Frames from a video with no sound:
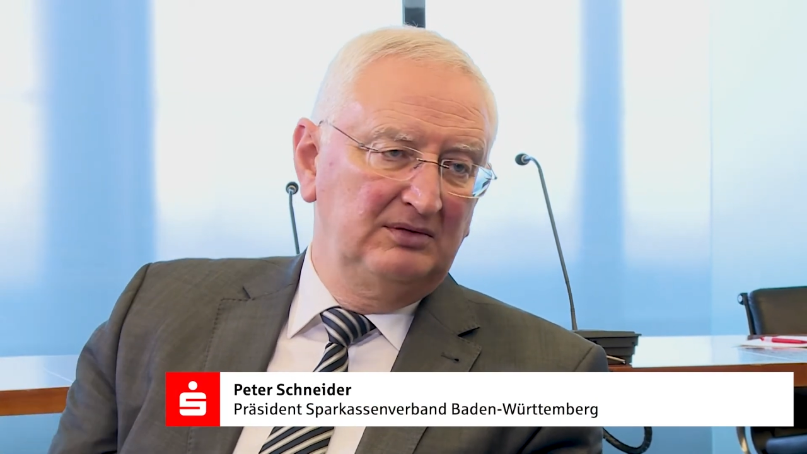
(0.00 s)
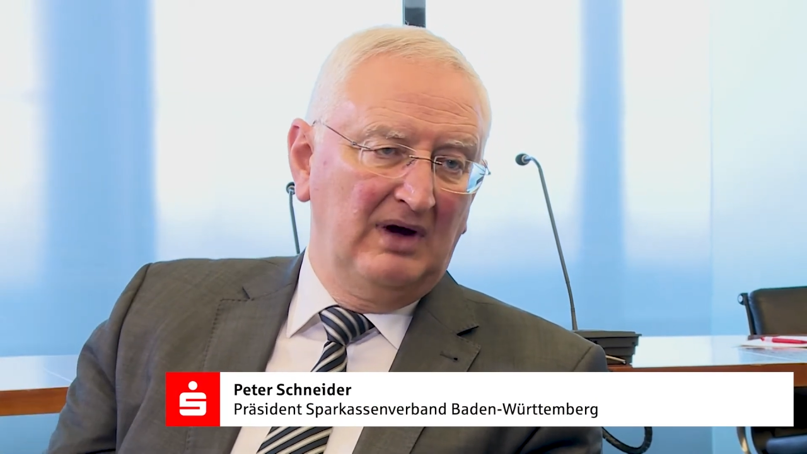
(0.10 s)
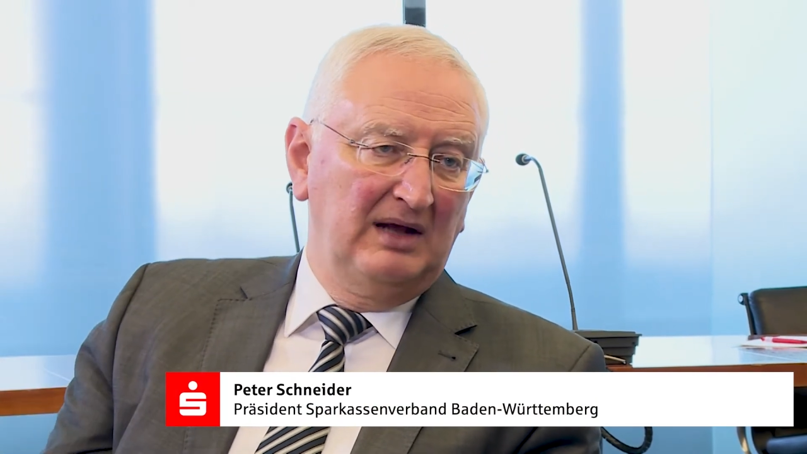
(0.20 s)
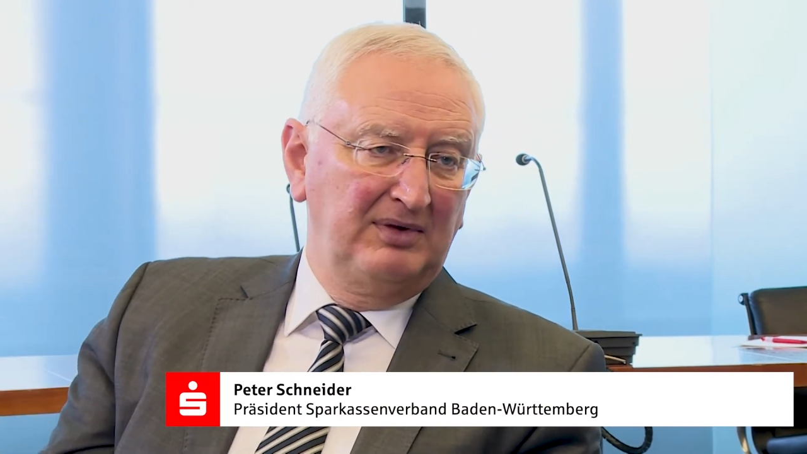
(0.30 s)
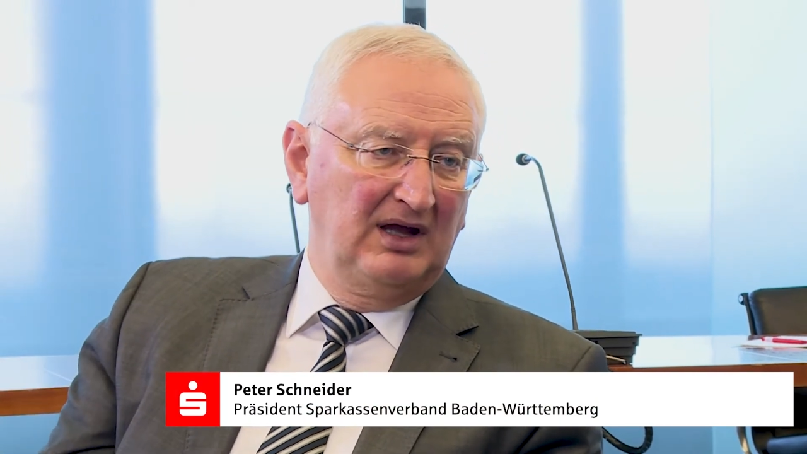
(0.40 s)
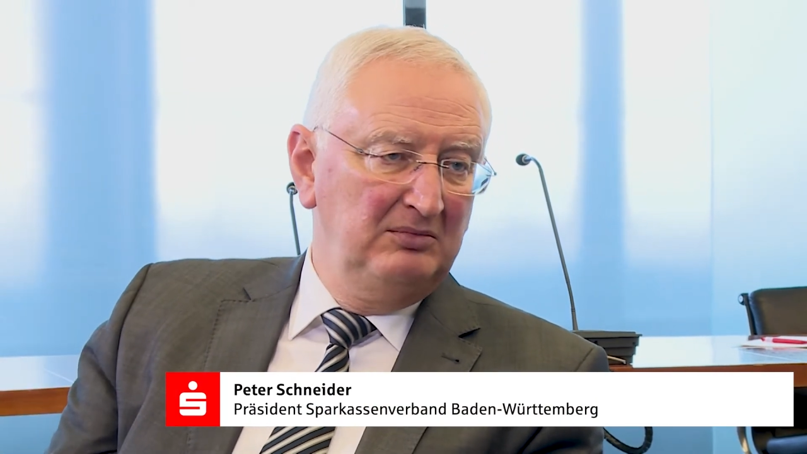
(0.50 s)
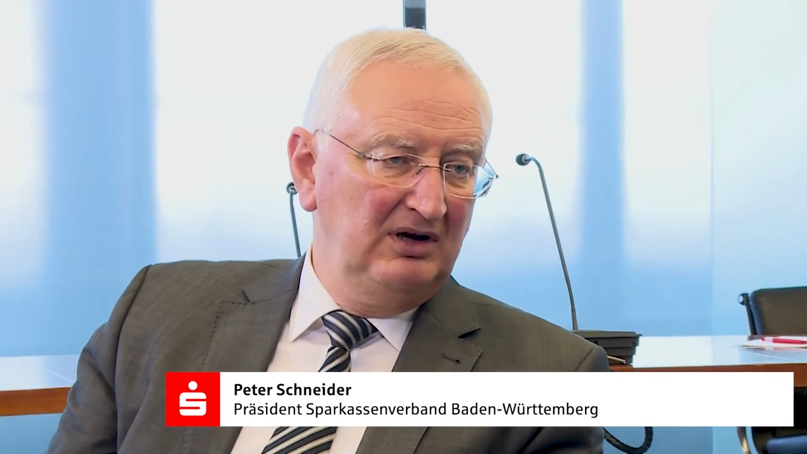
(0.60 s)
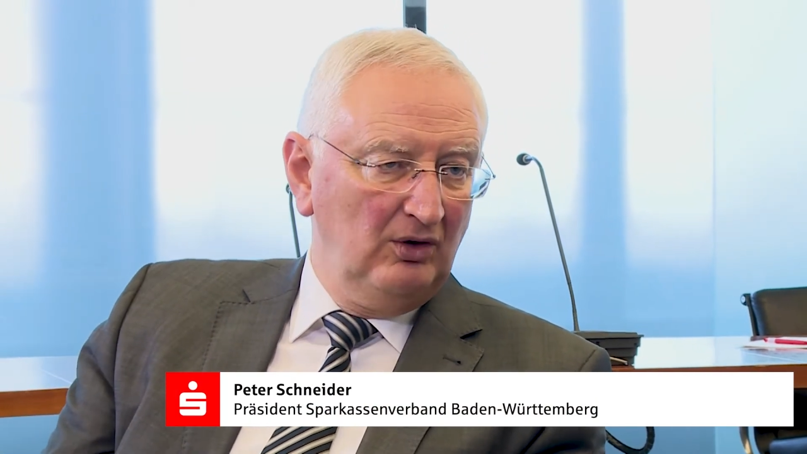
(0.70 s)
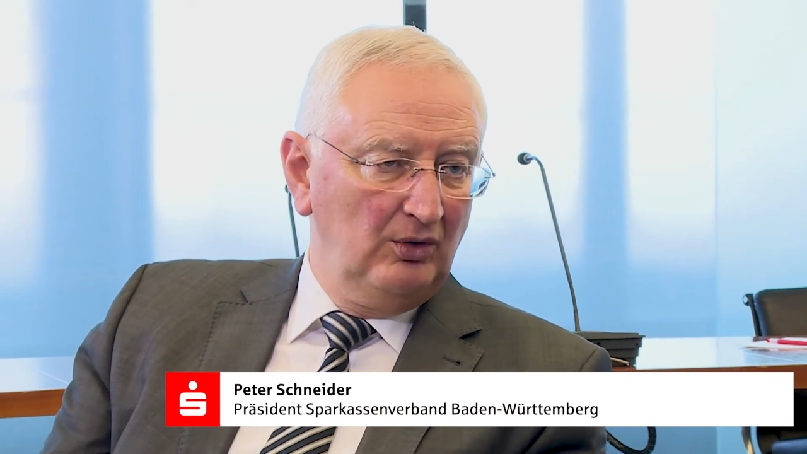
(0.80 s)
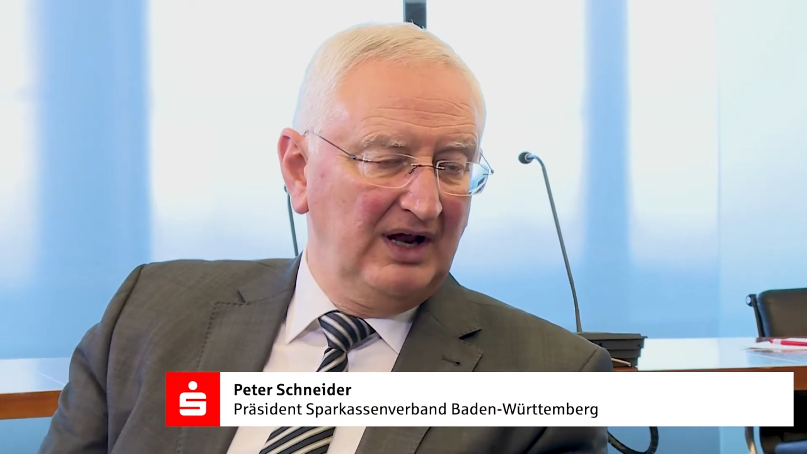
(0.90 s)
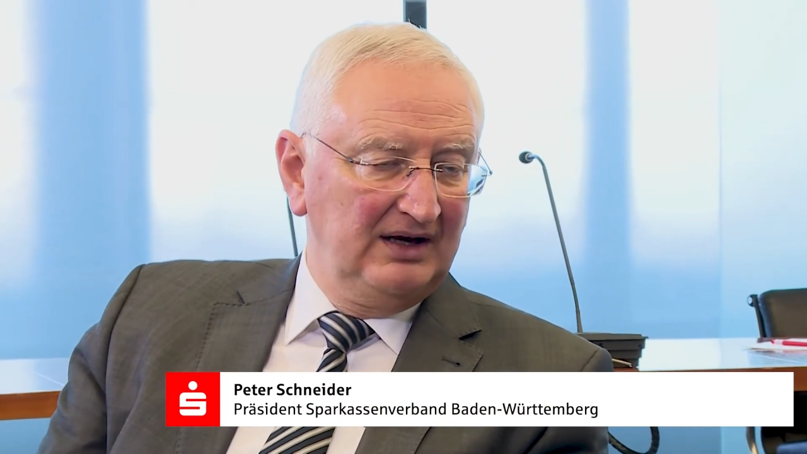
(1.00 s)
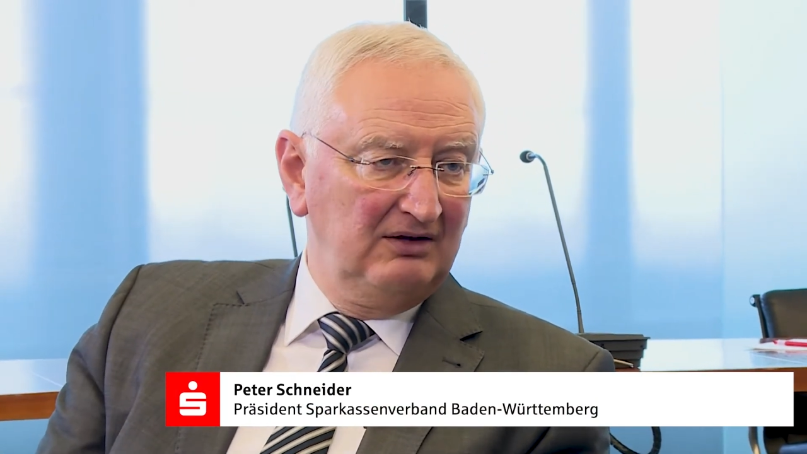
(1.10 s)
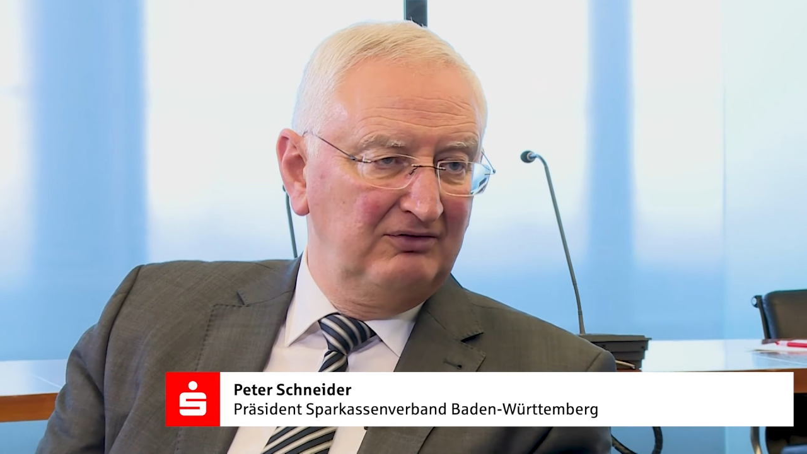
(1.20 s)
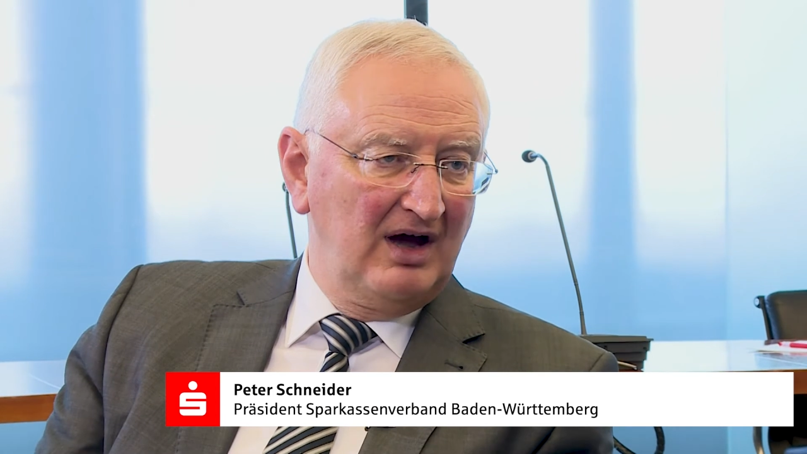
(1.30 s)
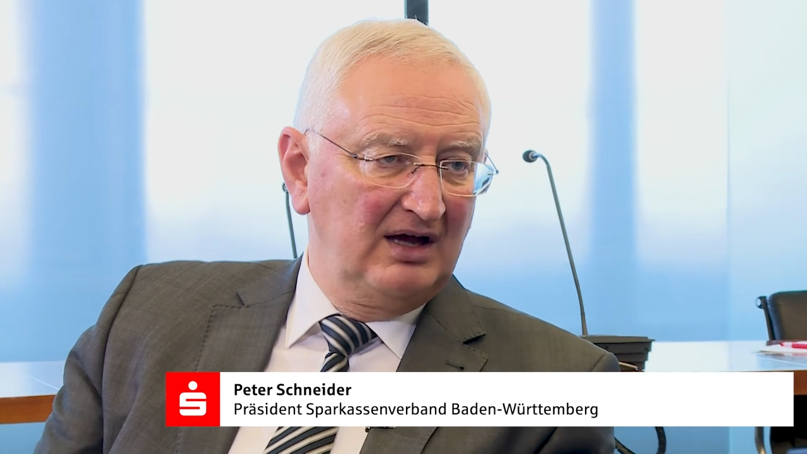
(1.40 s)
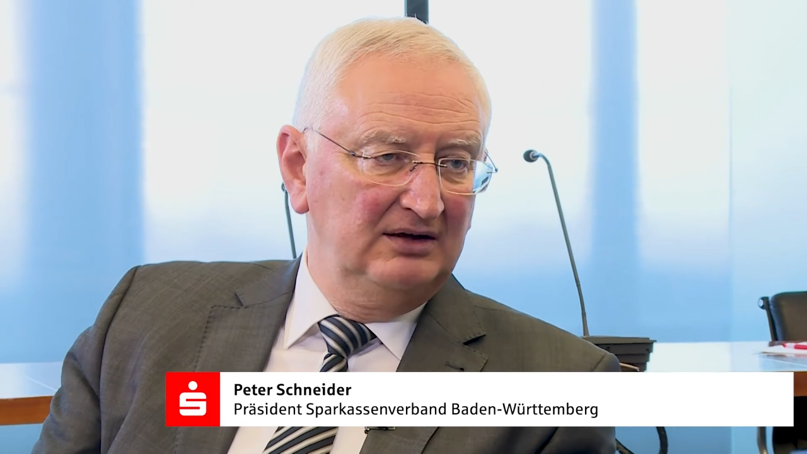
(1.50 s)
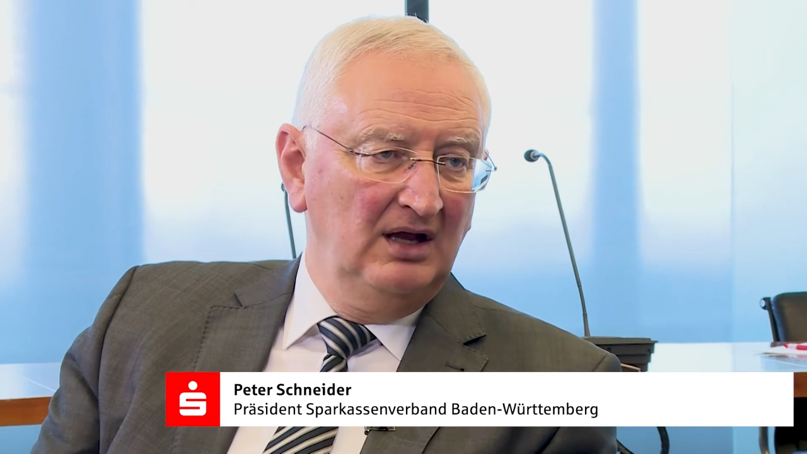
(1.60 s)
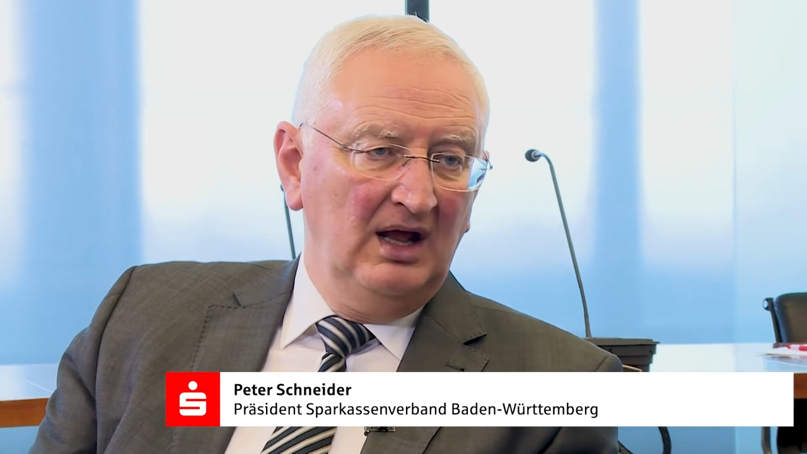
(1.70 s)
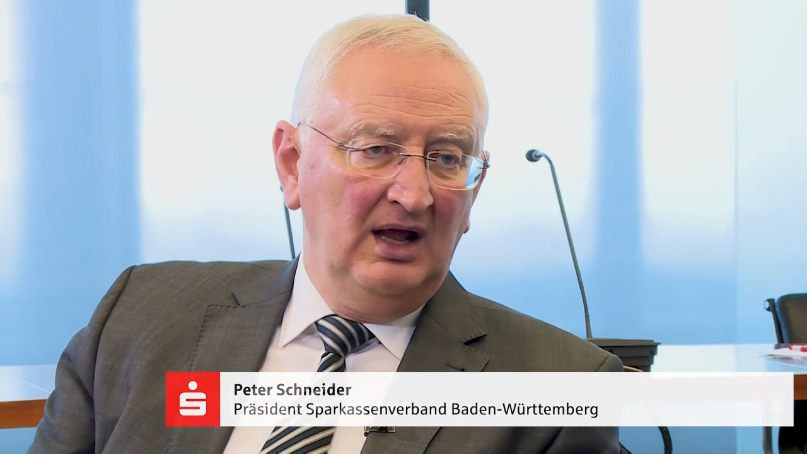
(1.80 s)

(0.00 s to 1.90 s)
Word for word: mal bei einer Million angefangen,